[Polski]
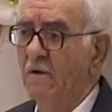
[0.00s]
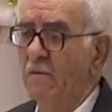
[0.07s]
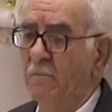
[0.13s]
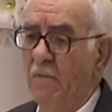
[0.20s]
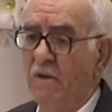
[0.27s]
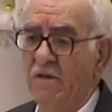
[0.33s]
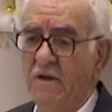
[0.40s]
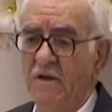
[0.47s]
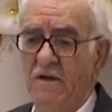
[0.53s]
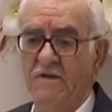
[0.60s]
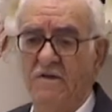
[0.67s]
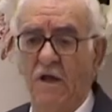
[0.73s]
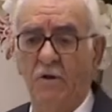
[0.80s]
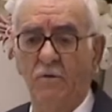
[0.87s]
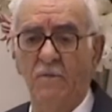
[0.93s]
że Bóg
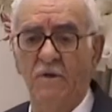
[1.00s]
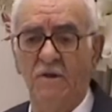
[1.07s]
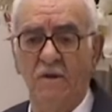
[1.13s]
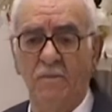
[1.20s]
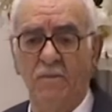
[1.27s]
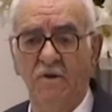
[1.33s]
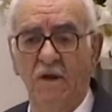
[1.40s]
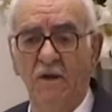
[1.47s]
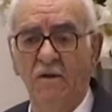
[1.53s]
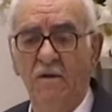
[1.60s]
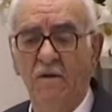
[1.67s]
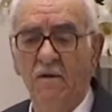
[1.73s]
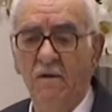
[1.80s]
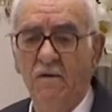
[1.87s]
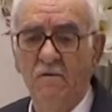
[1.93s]
mnie uzdrowi.
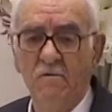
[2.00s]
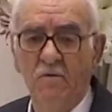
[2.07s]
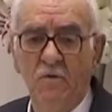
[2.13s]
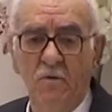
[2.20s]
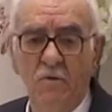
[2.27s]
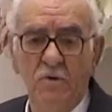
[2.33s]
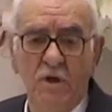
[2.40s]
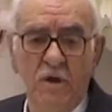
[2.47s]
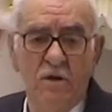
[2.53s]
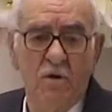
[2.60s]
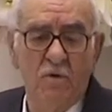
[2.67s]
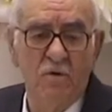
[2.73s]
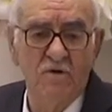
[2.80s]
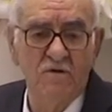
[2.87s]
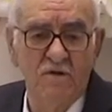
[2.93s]
Nie
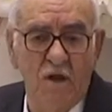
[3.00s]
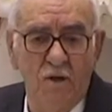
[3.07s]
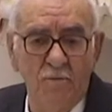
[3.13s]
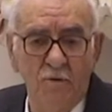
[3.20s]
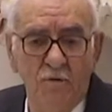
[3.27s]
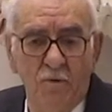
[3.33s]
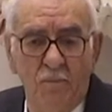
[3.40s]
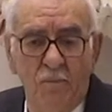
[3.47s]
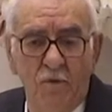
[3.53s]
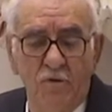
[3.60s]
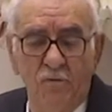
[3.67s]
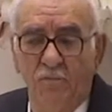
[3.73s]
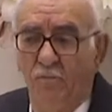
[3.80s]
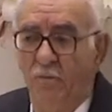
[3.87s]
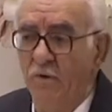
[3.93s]
czuję nic jednak
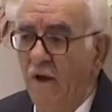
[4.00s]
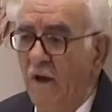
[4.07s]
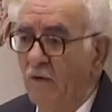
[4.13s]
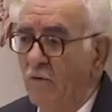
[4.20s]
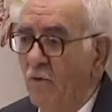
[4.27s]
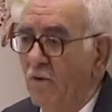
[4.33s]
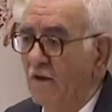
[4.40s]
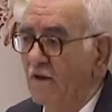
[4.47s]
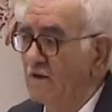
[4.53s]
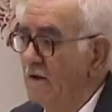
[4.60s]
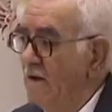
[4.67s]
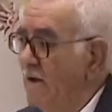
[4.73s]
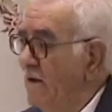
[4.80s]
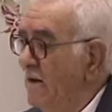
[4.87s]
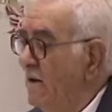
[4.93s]
i ja
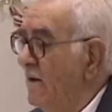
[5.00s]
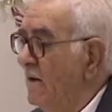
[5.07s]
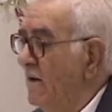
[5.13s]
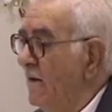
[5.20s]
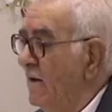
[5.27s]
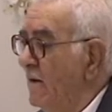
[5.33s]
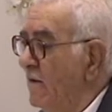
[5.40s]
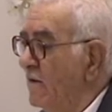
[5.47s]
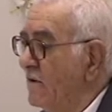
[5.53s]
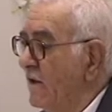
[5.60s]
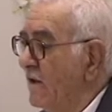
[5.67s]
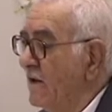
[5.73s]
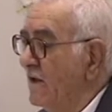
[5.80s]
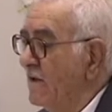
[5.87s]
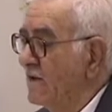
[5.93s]
też nic nie czuję.
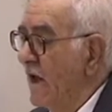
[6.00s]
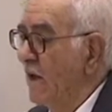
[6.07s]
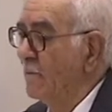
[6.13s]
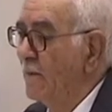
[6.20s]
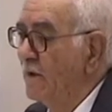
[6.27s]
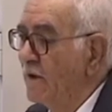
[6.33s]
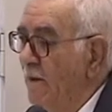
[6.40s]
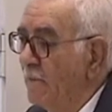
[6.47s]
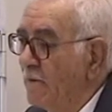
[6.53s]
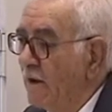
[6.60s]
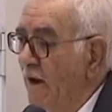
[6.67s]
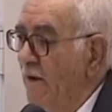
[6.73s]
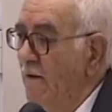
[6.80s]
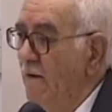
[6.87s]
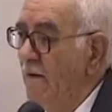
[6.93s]
Teraz mnie noga
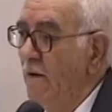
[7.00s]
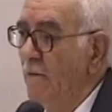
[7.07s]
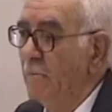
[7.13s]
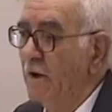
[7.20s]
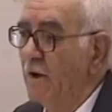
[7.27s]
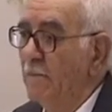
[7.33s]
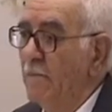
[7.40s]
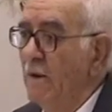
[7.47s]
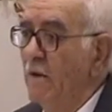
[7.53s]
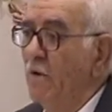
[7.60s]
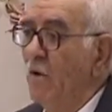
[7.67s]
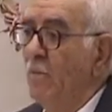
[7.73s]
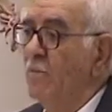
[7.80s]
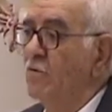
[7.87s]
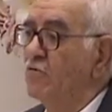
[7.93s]
boli i prawa
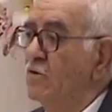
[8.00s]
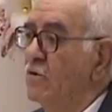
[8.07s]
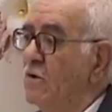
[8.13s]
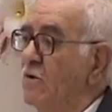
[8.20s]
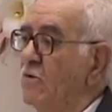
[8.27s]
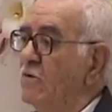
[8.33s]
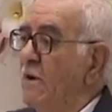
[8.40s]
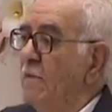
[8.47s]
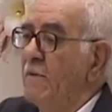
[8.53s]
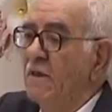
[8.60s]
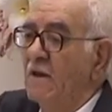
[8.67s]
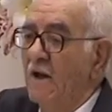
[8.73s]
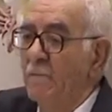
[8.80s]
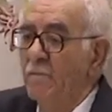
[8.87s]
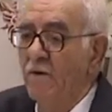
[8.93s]
i nie czuję nic.
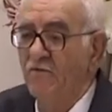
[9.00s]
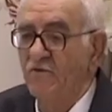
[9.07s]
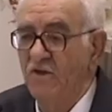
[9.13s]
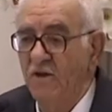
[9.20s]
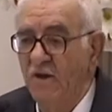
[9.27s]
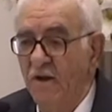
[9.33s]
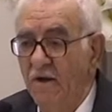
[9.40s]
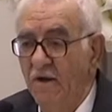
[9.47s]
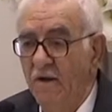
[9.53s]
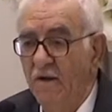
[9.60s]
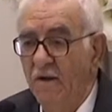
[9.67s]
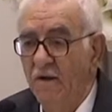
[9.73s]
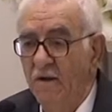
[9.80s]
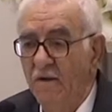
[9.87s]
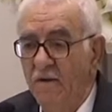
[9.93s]
Oczekuję
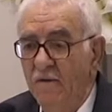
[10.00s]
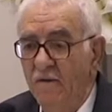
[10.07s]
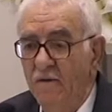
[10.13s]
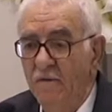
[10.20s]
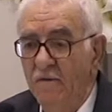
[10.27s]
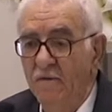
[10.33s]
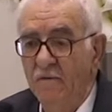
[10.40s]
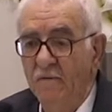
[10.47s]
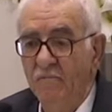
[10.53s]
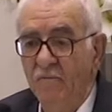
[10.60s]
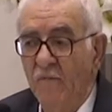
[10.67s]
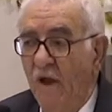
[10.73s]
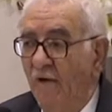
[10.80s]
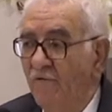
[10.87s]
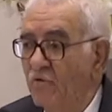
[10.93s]
jednak, aby
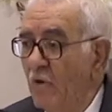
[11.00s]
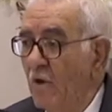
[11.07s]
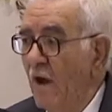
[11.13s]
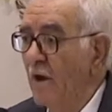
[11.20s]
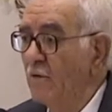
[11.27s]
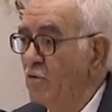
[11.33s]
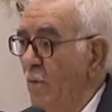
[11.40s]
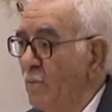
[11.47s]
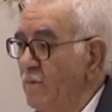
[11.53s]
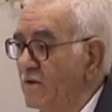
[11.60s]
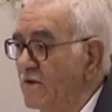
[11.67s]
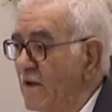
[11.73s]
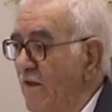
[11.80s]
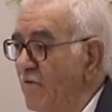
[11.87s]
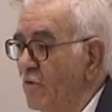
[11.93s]
Pan mnie
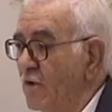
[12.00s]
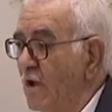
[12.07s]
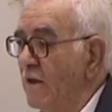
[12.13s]
uzdrowił.